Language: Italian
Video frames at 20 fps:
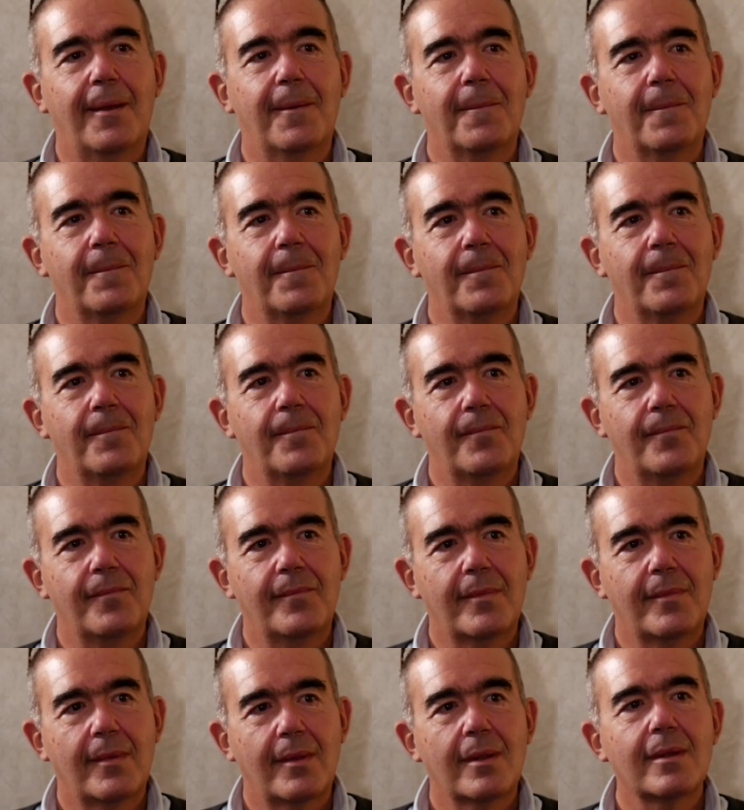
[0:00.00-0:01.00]
te. punto buon
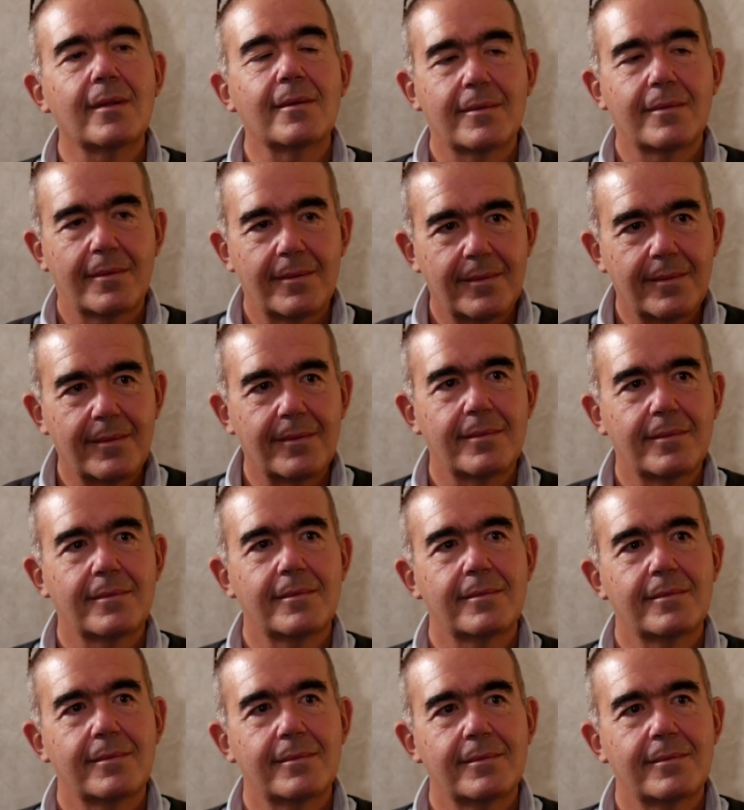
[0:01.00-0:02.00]
proseguimento
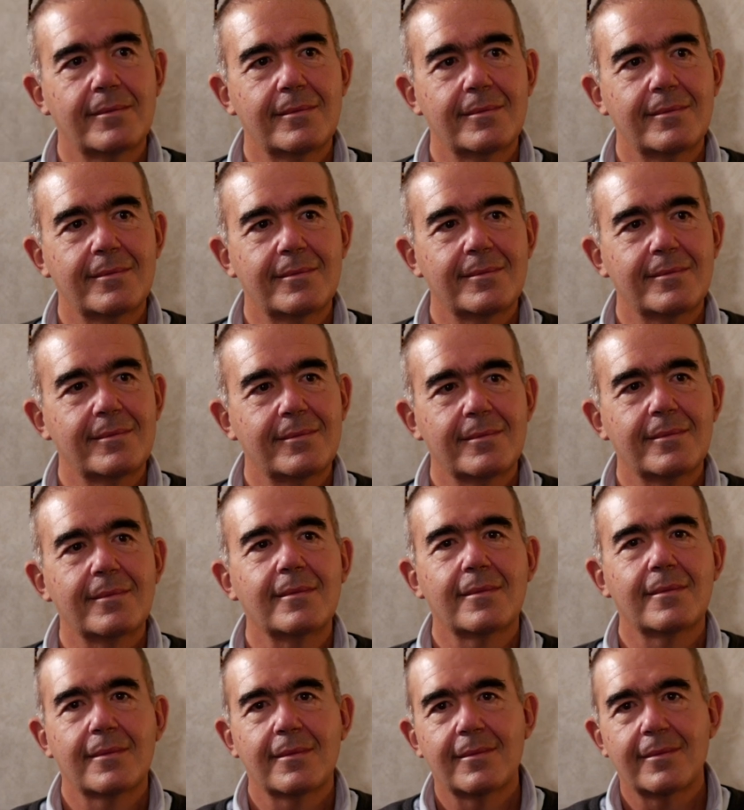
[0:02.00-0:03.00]
e ci rincontreremo
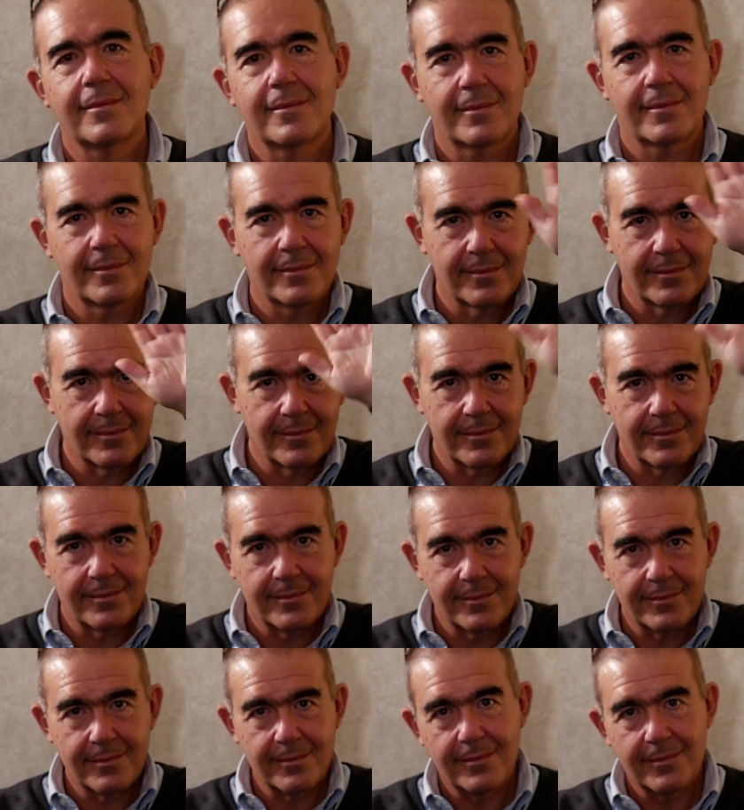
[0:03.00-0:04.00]
nei corridoi
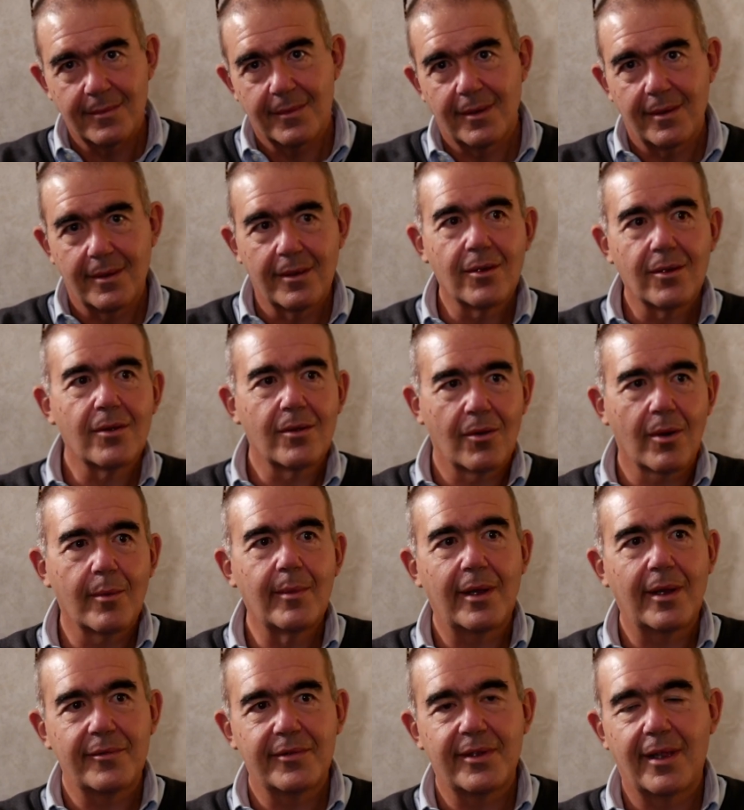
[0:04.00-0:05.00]
del Roma e Fidelity.
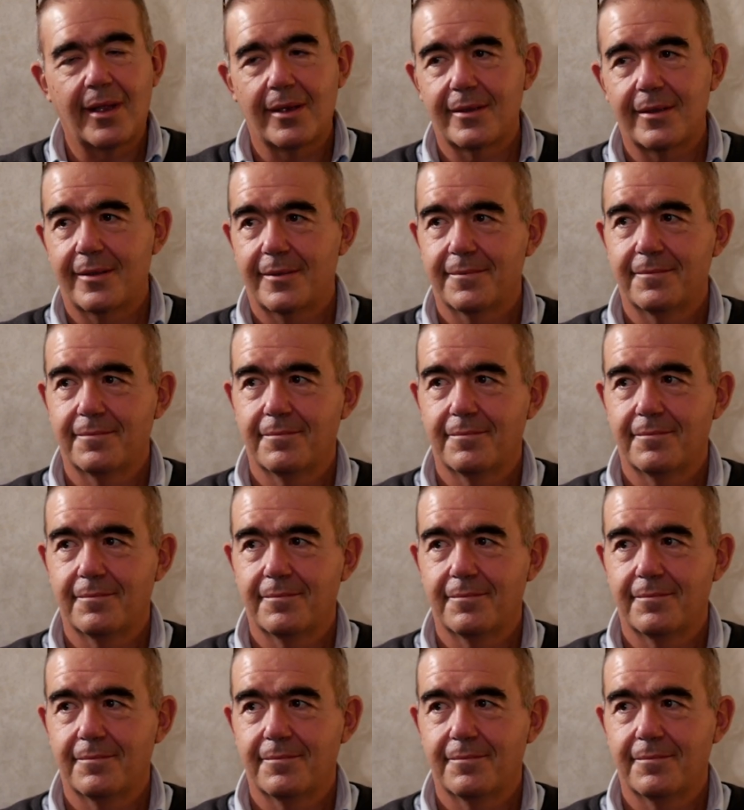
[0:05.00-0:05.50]
Roma e Fidelity.